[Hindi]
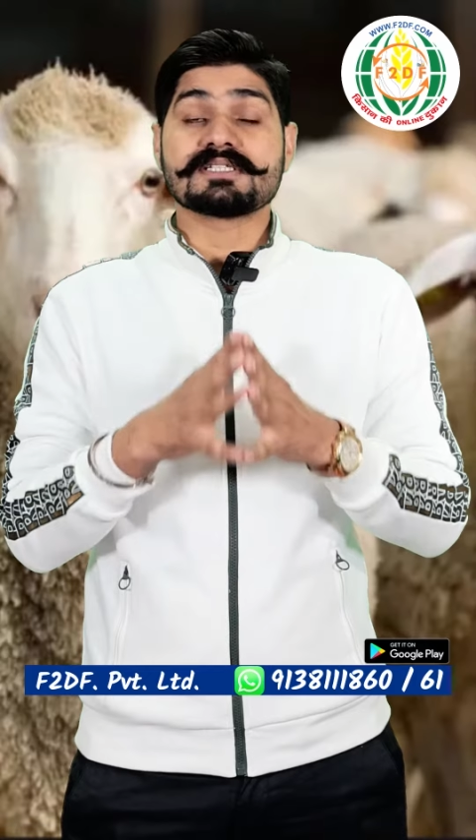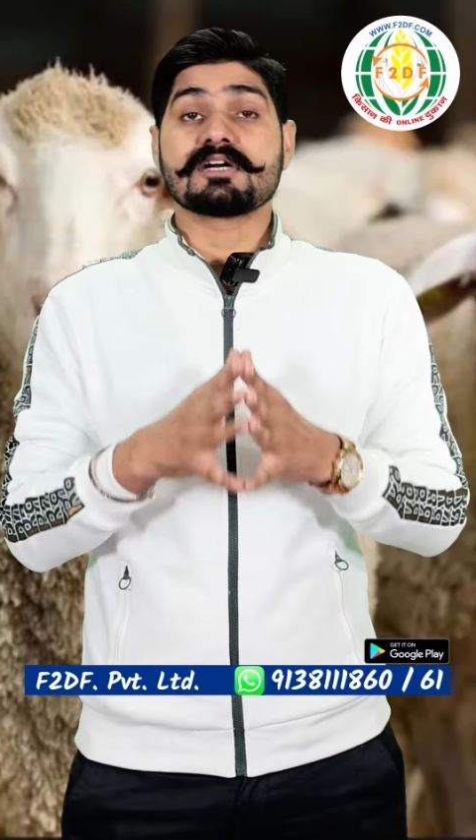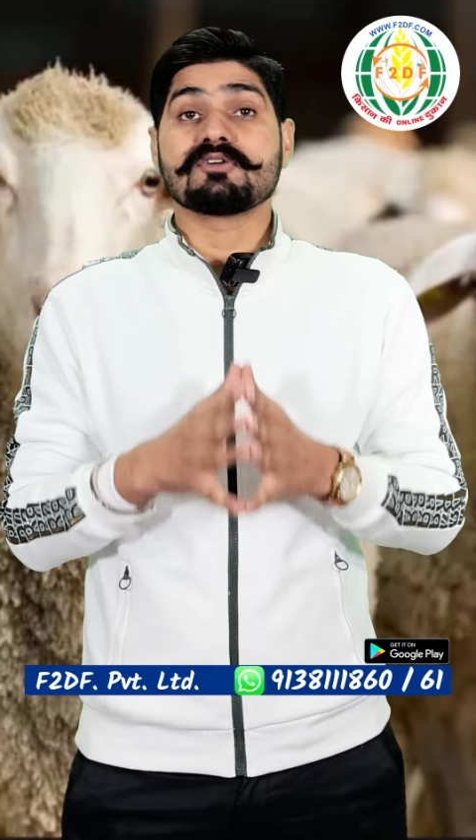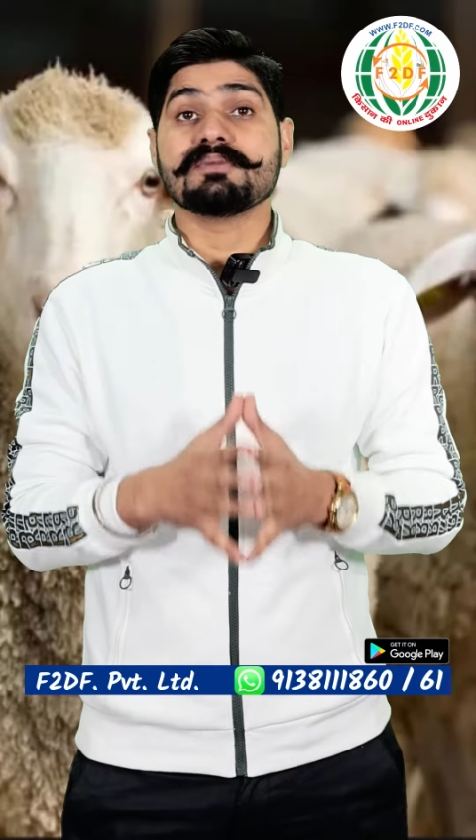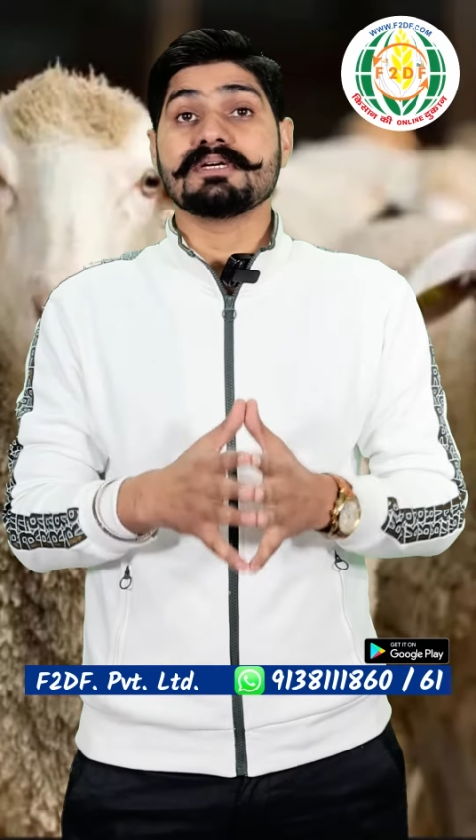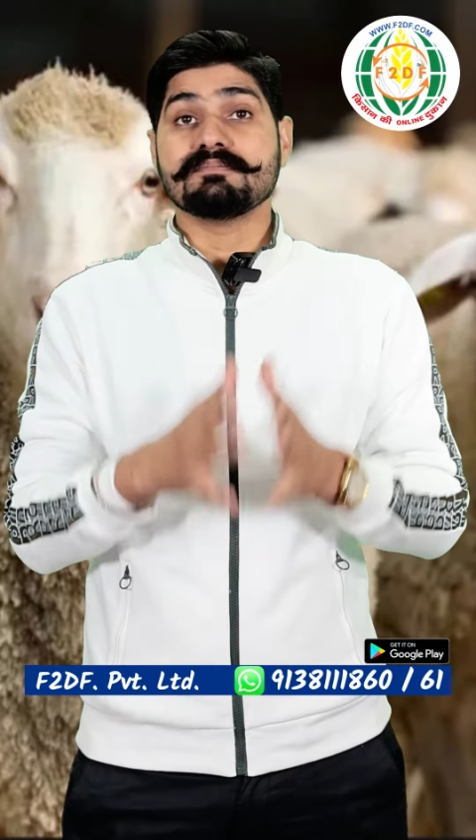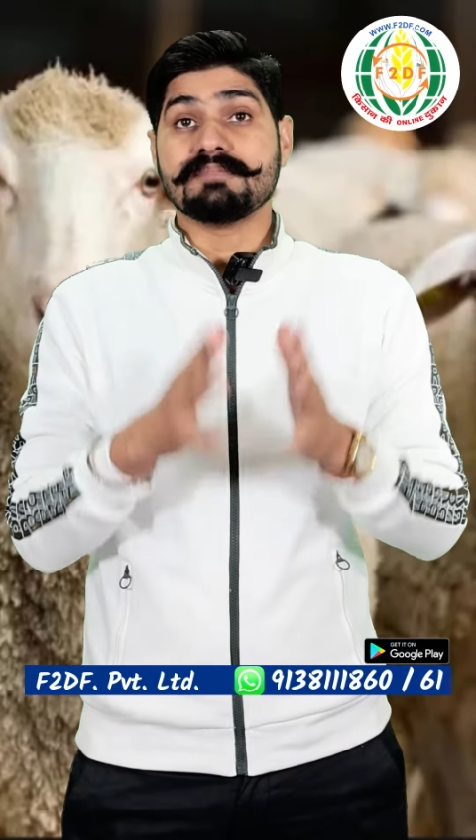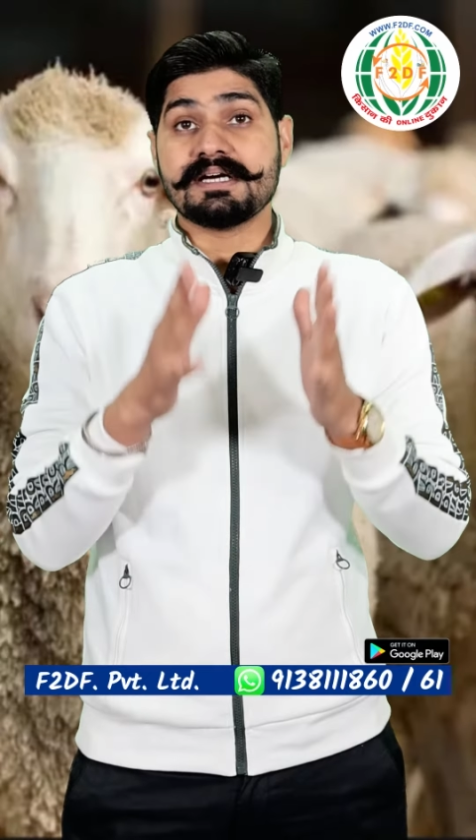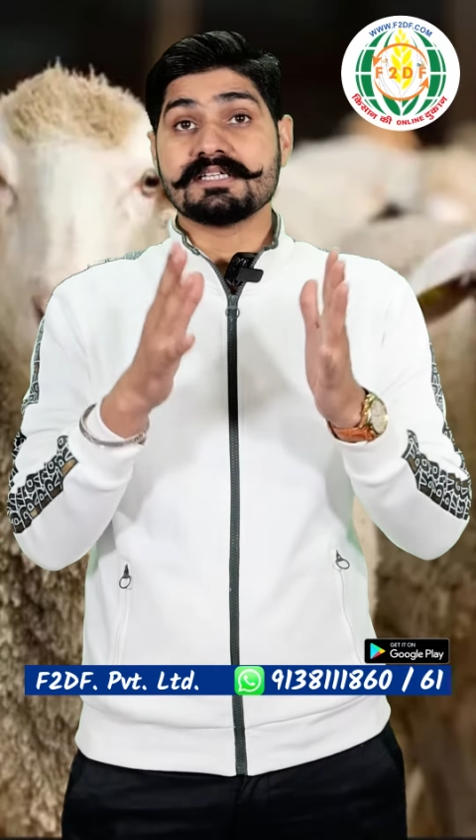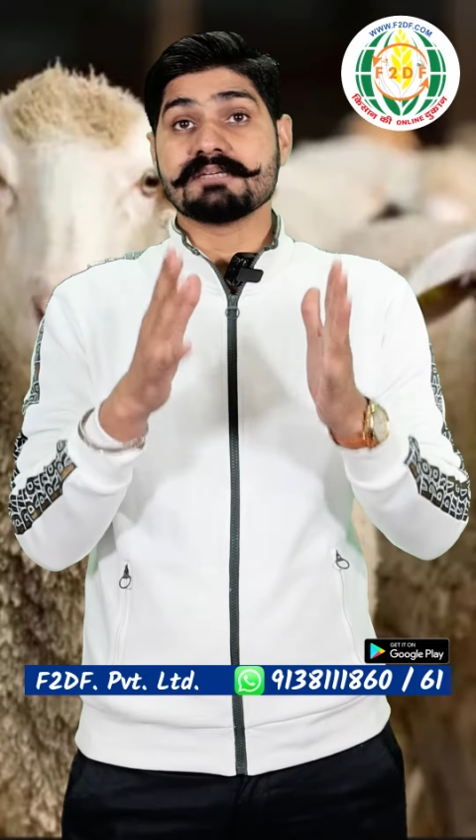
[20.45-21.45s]
बाज़ारों
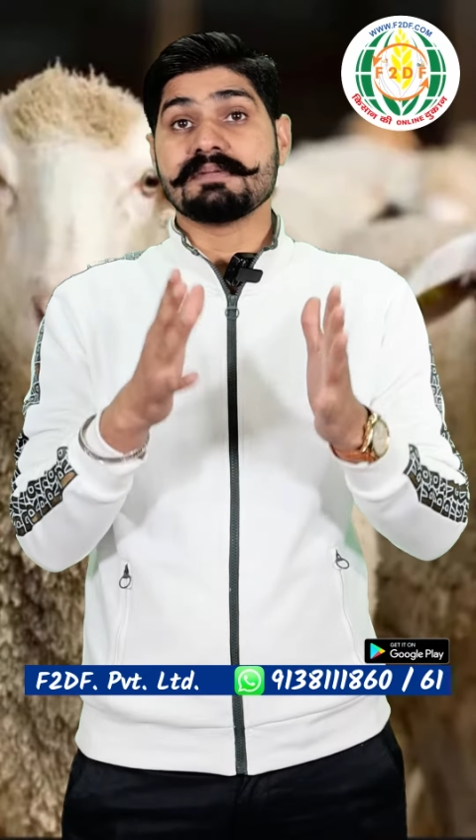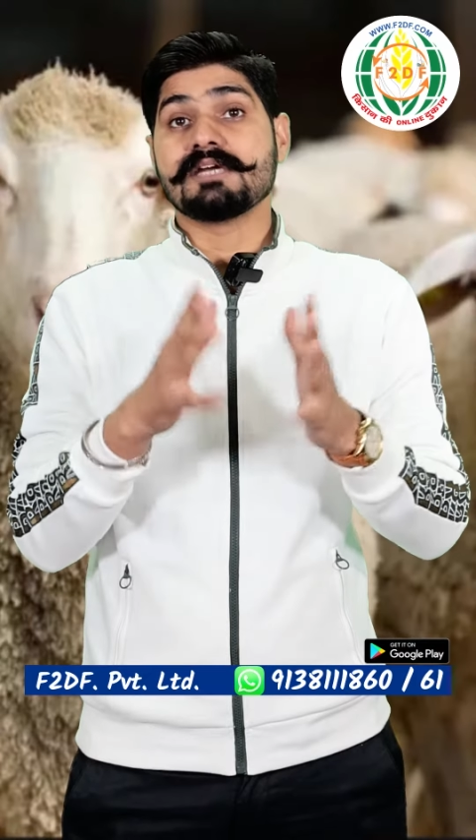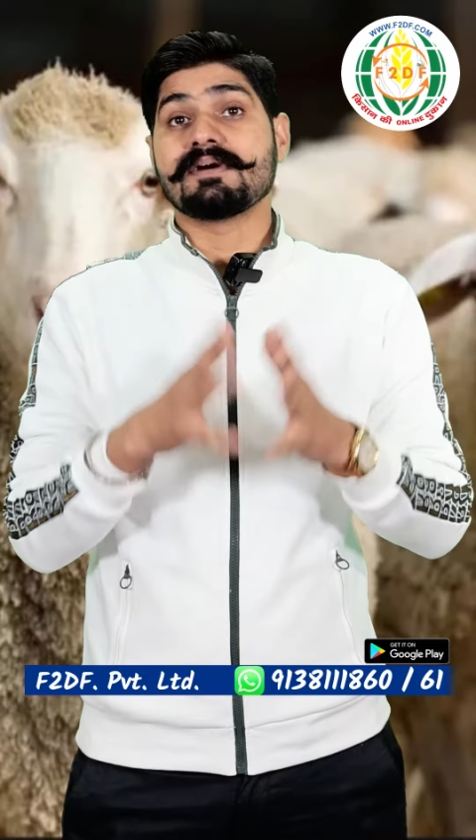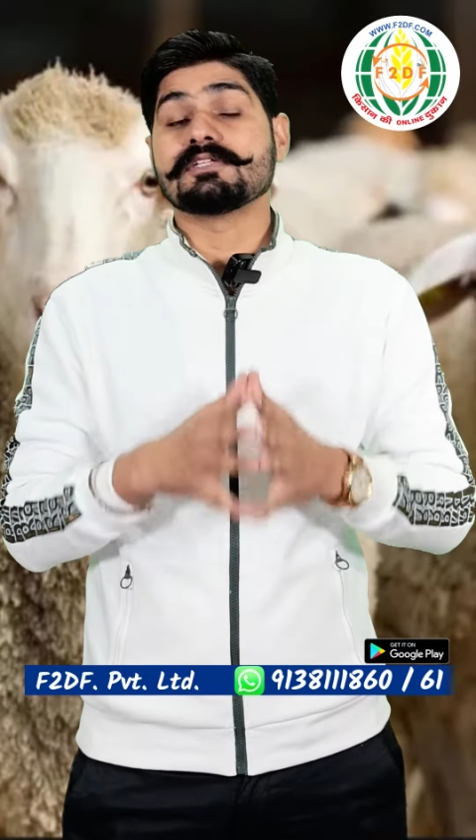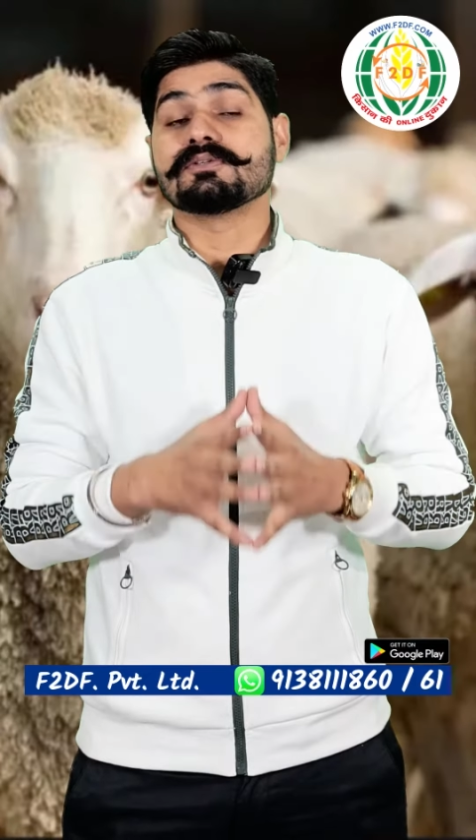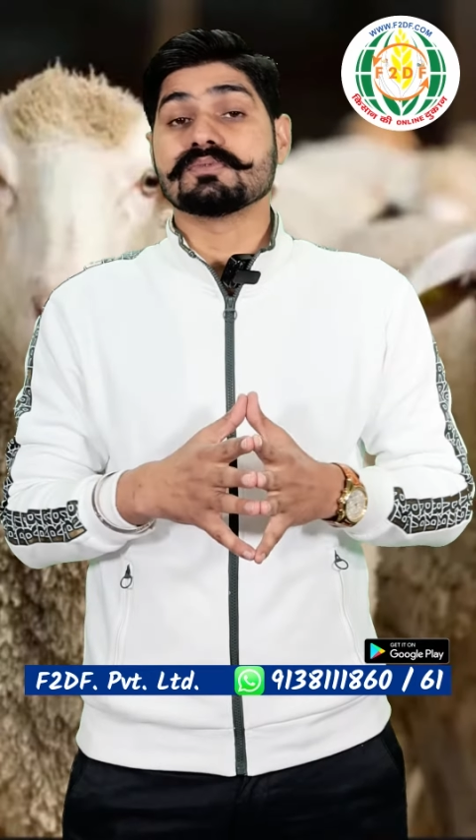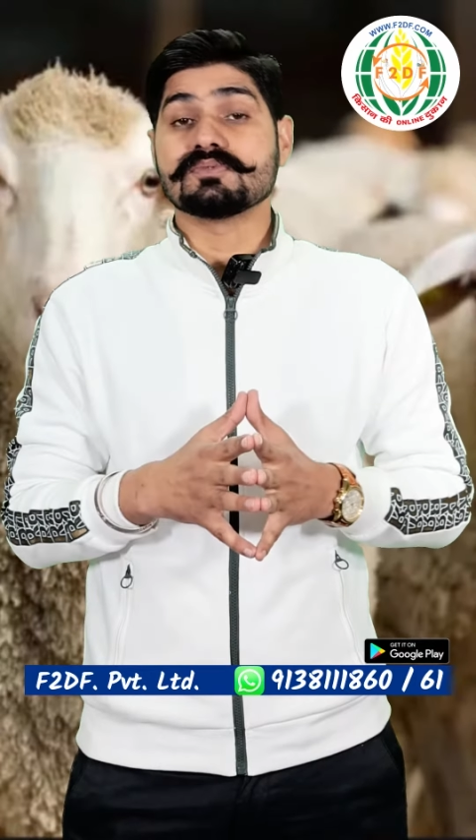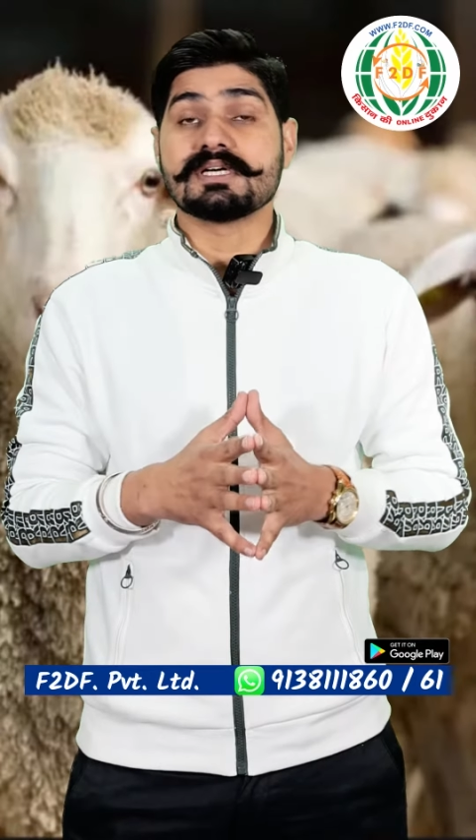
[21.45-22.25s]
में भेड़ से मिलने वाले जो